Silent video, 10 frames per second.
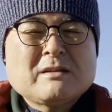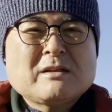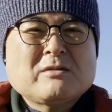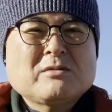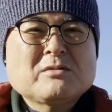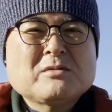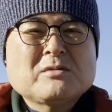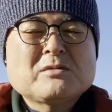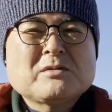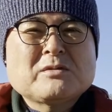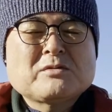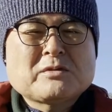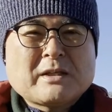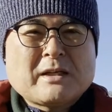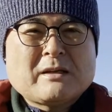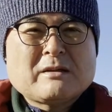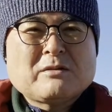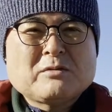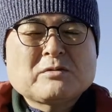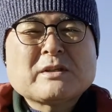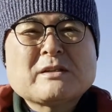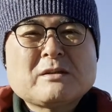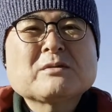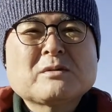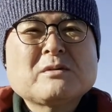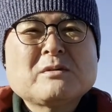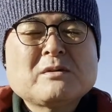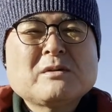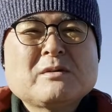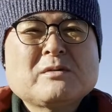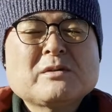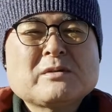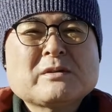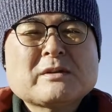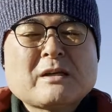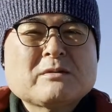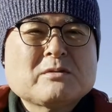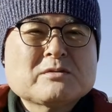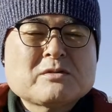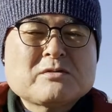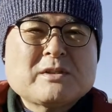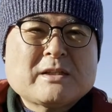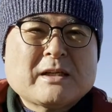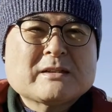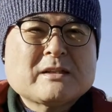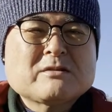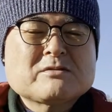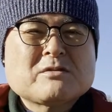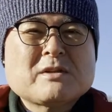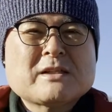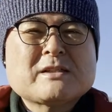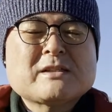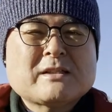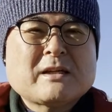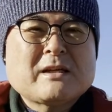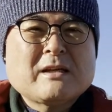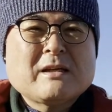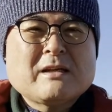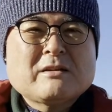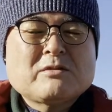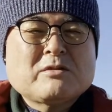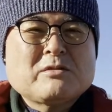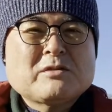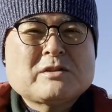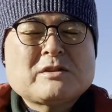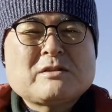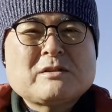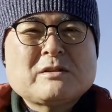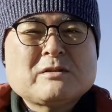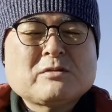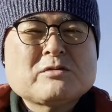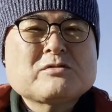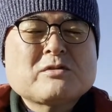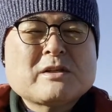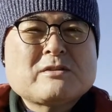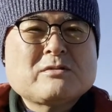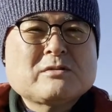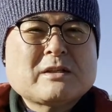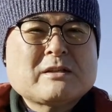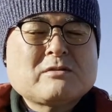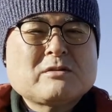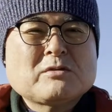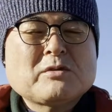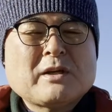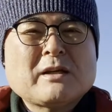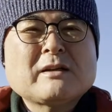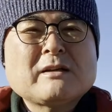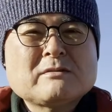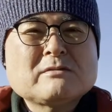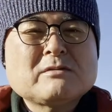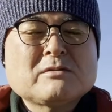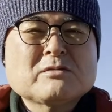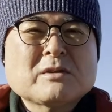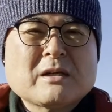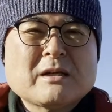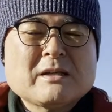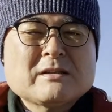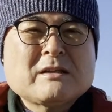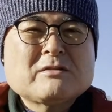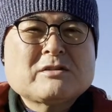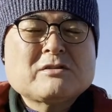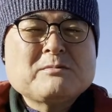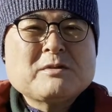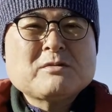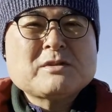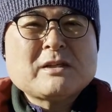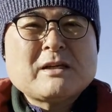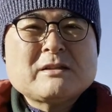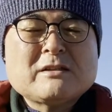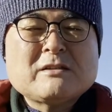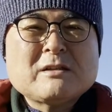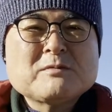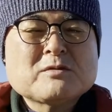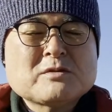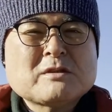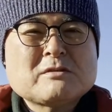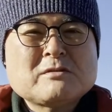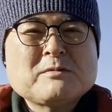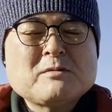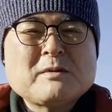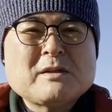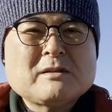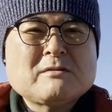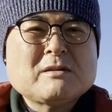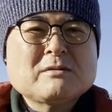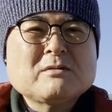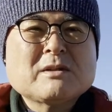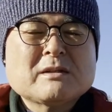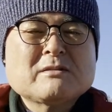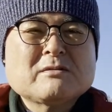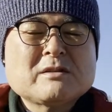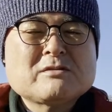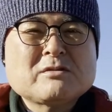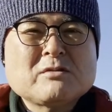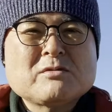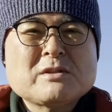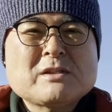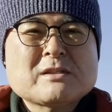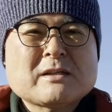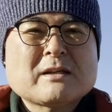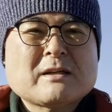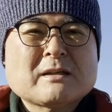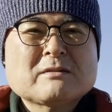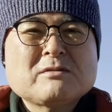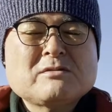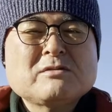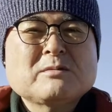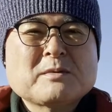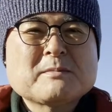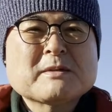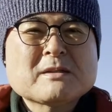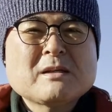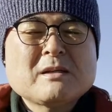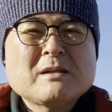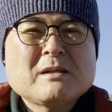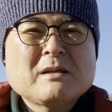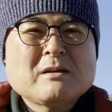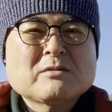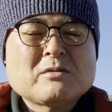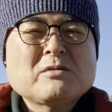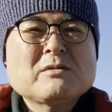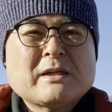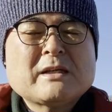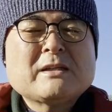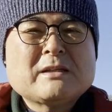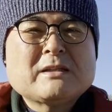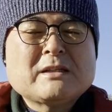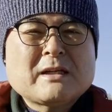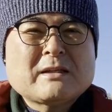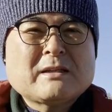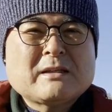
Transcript: で今日の予定今日の出来事を担当職員がちゃんと情報発信してそれをその情報が必要な人に届けられるということがちゃんと仕組みとしてシステムとして組み込まれているかどうかっていうのが非常に大きいんじゃないかというふうに思います。このオンラインになっ